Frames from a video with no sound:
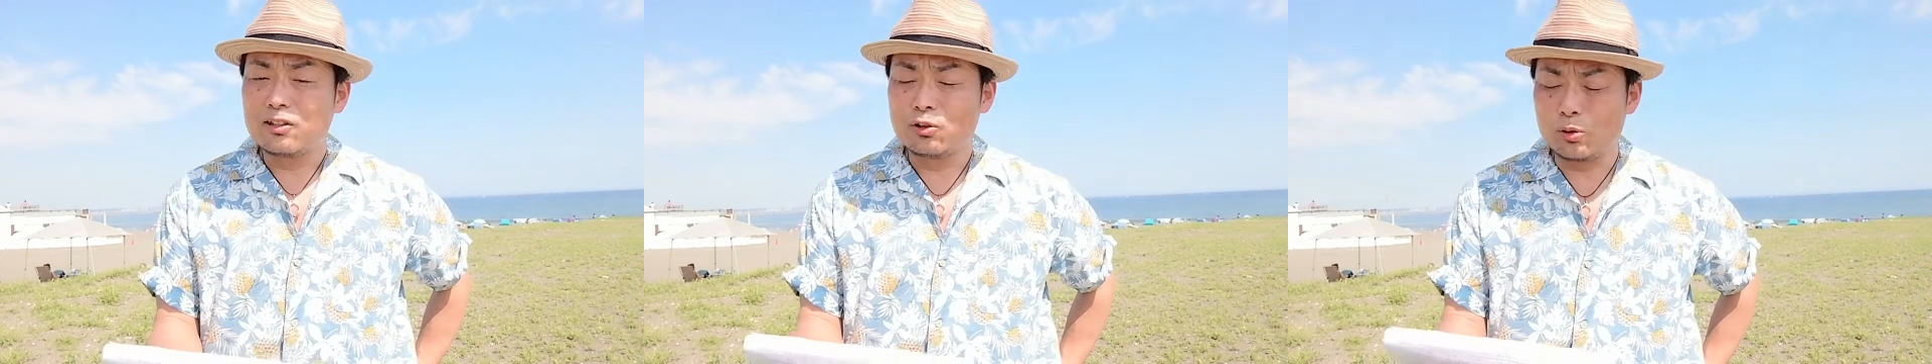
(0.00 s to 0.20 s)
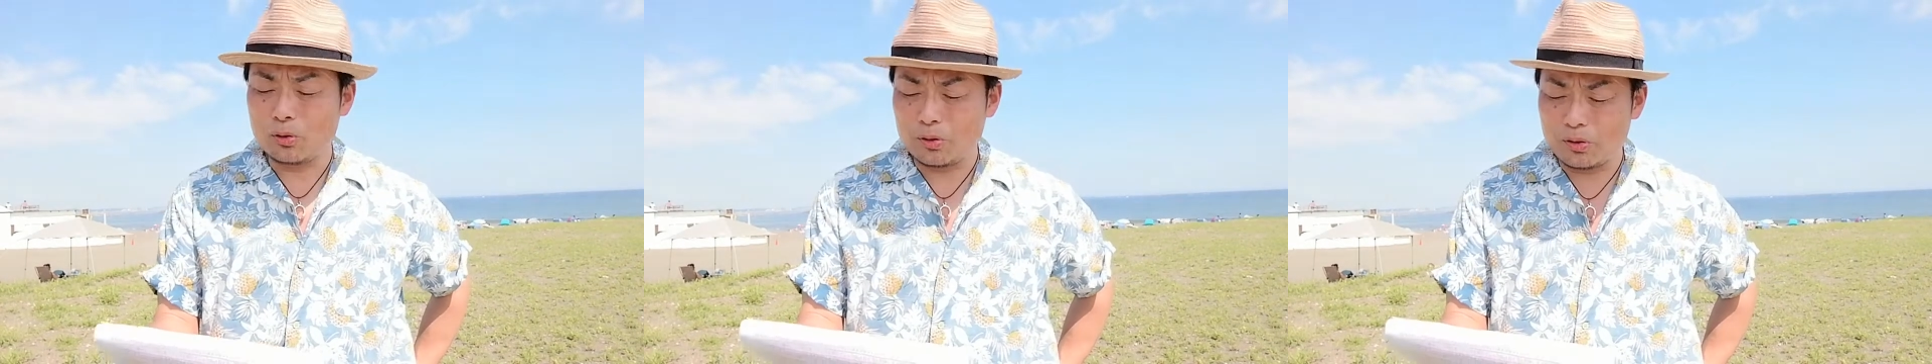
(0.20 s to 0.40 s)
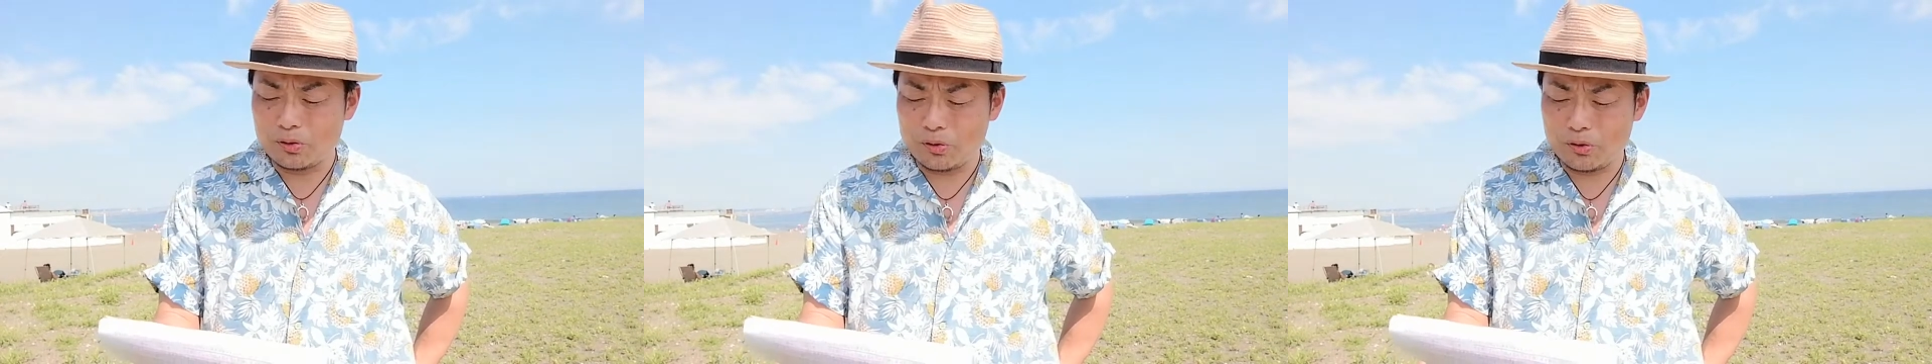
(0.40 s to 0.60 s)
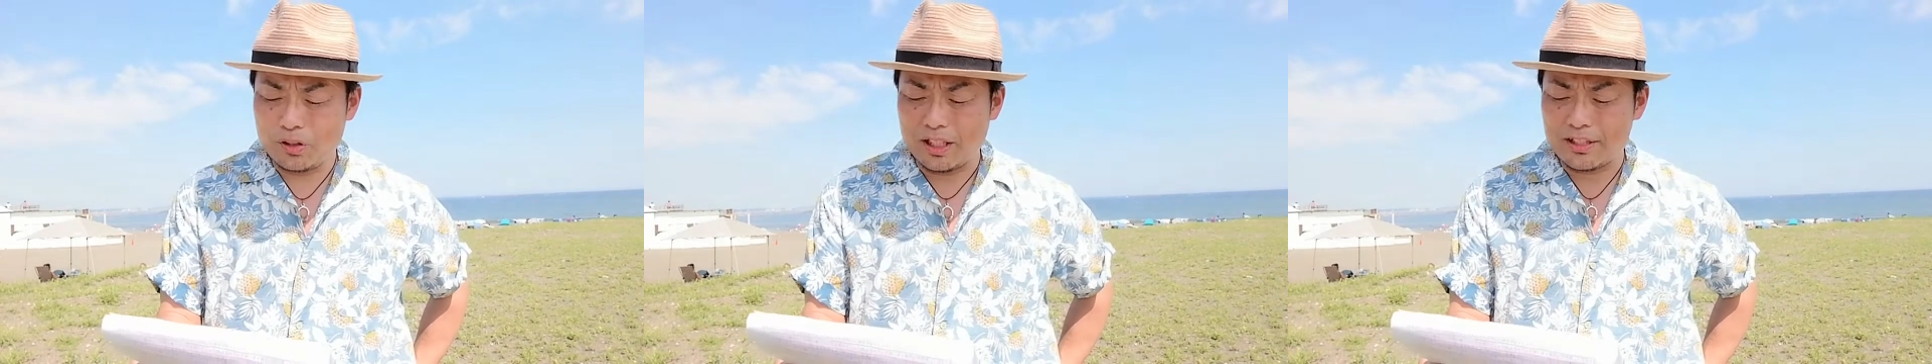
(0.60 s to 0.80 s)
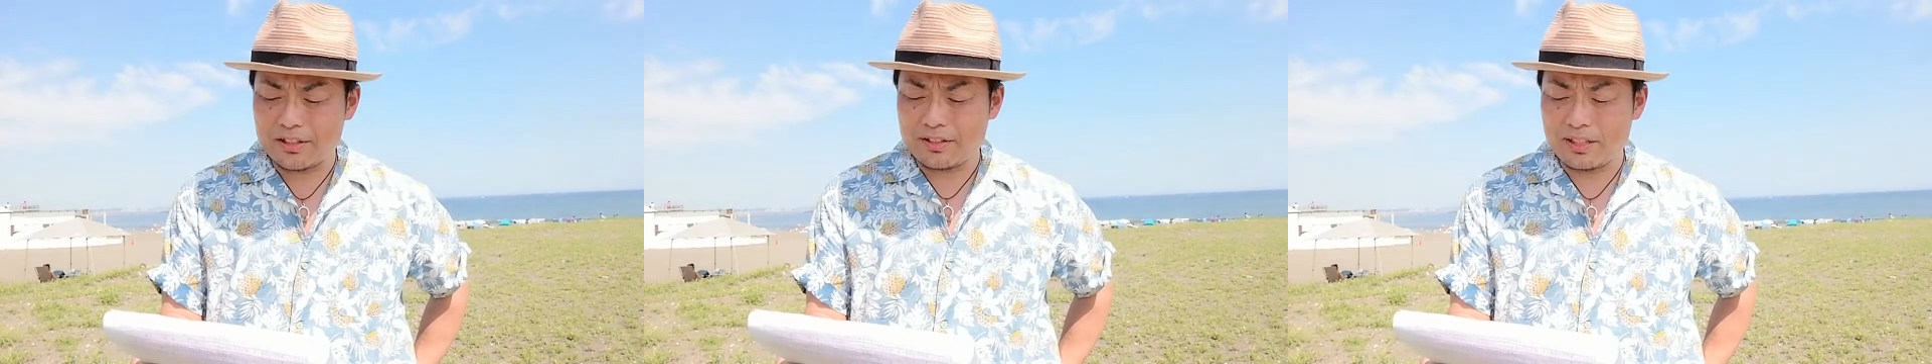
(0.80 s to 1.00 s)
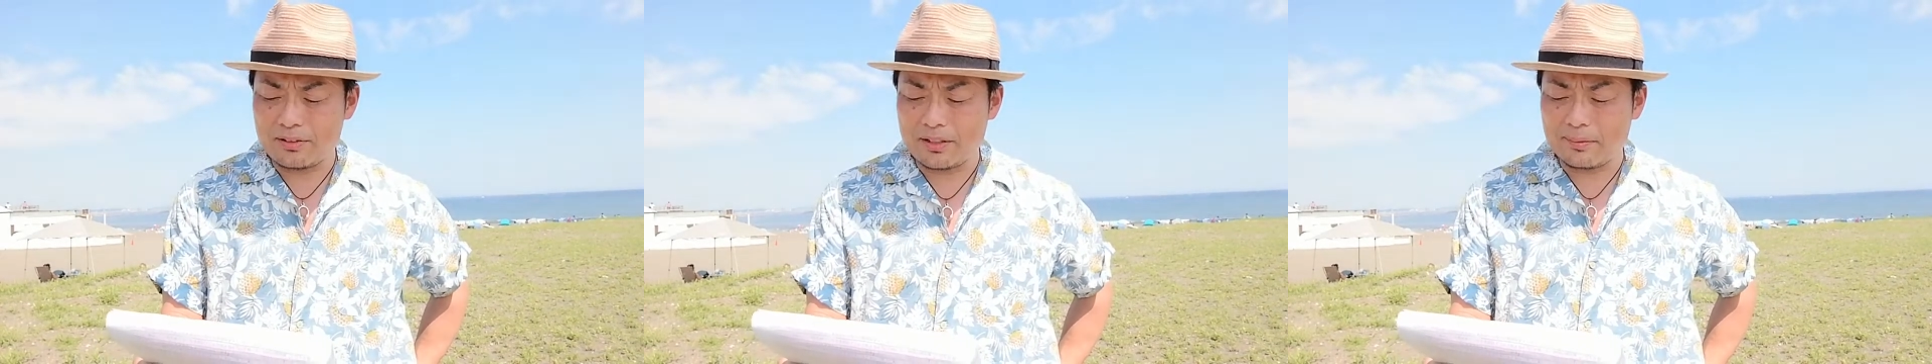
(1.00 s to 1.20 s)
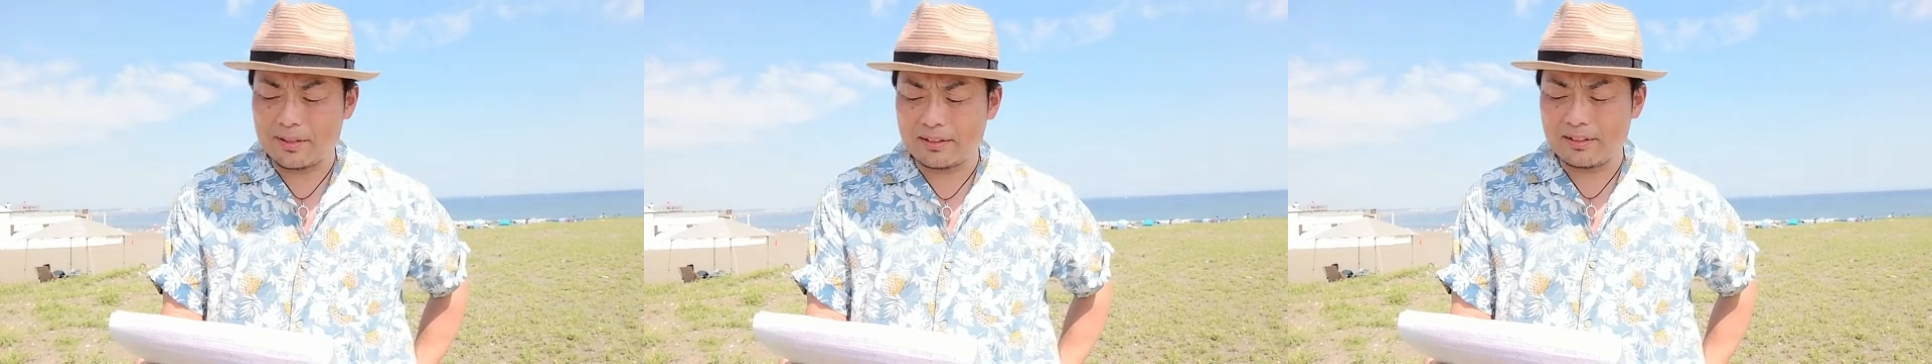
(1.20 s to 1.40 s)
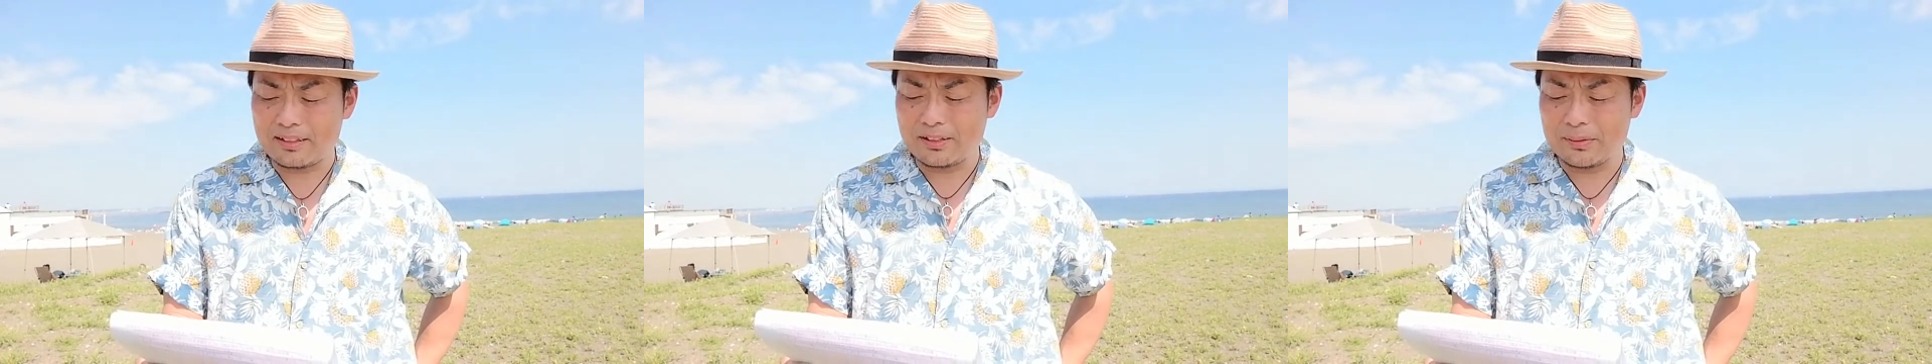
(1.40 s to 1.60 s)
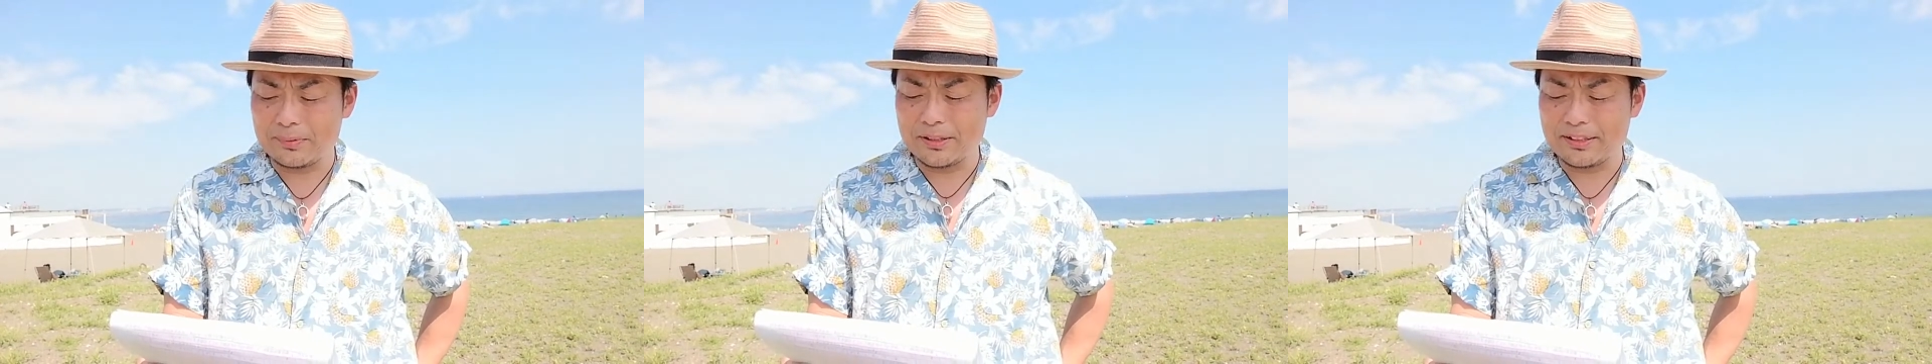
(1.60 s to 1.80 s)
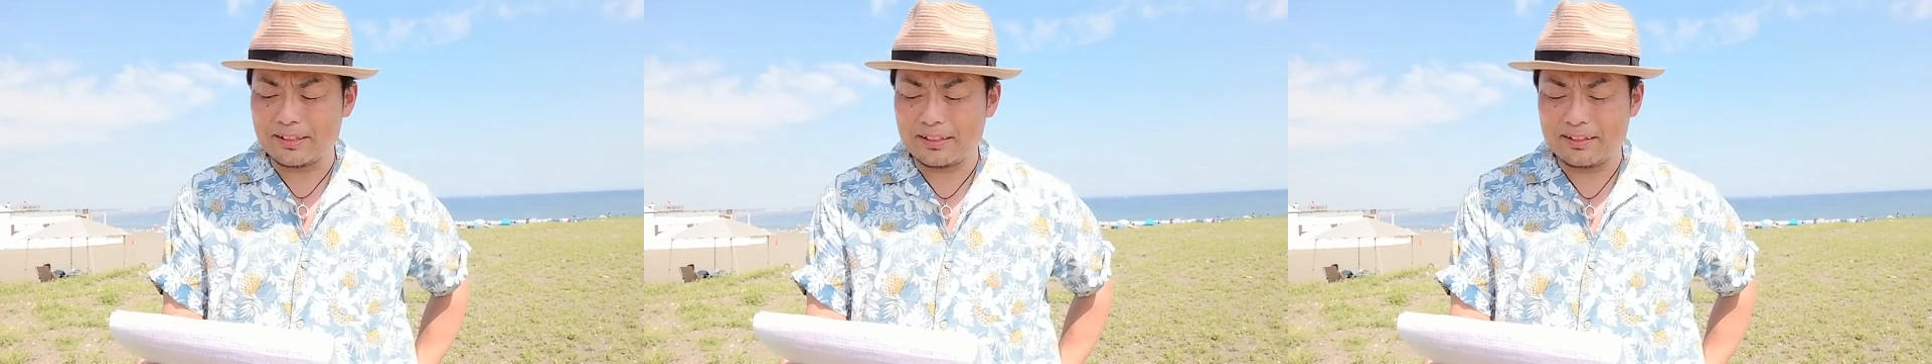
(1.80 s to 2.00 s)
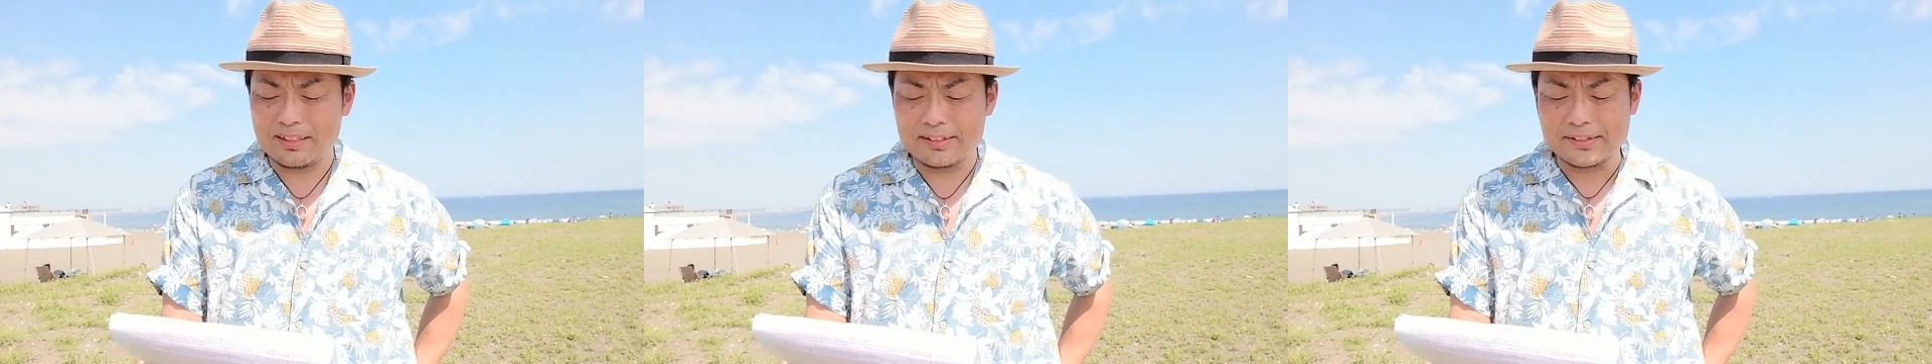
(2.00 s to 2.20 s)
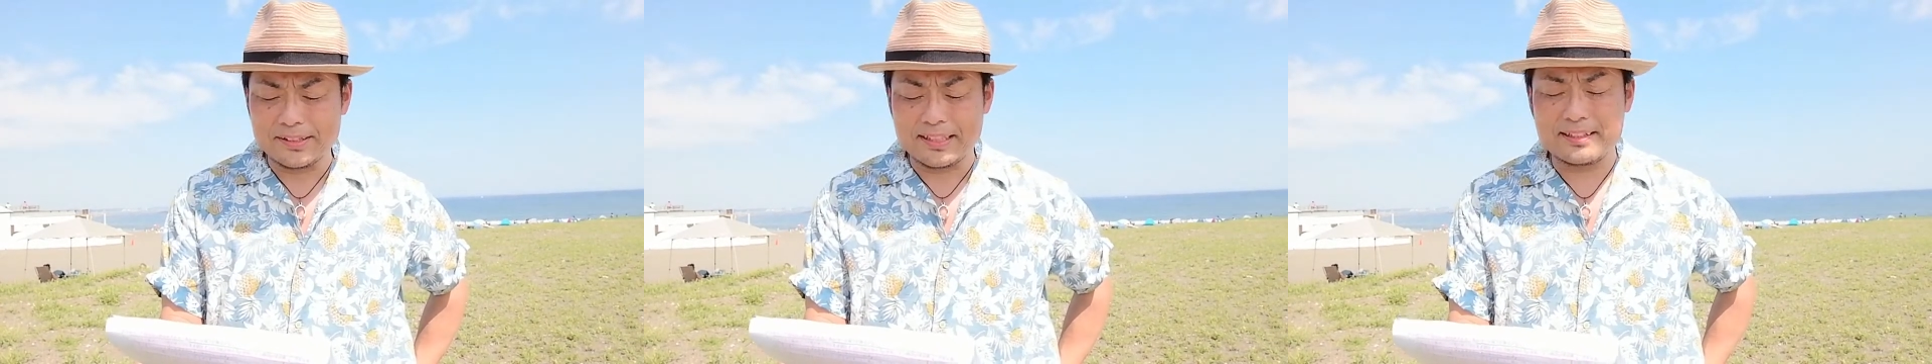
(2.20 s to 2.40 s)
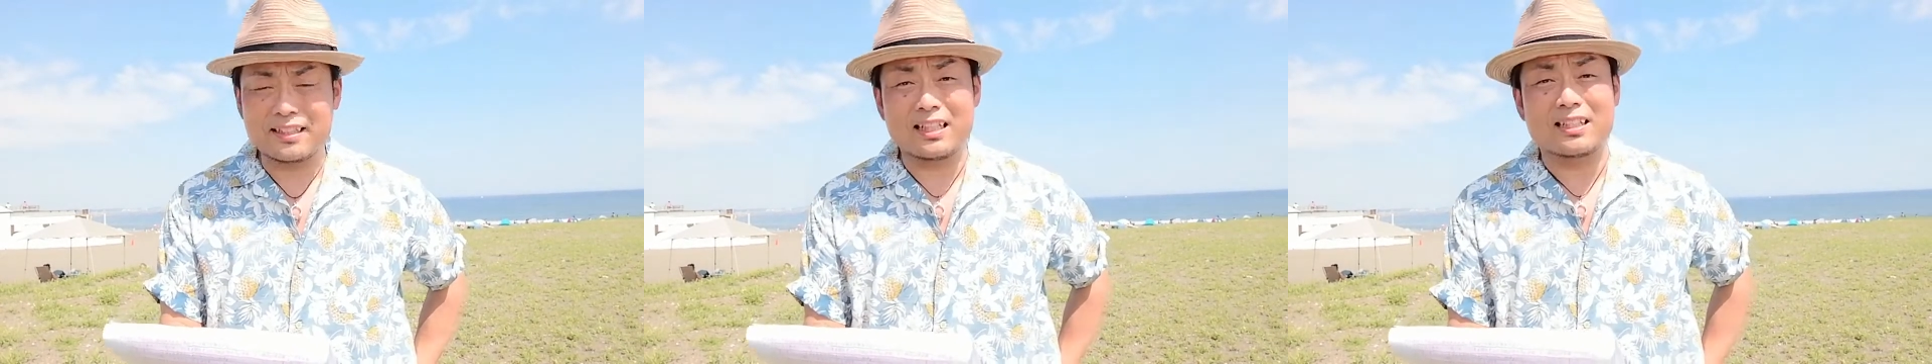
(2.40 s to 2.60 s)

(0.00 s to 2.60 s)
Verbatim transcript: どこをどう走ったのか全く覚えていないくらい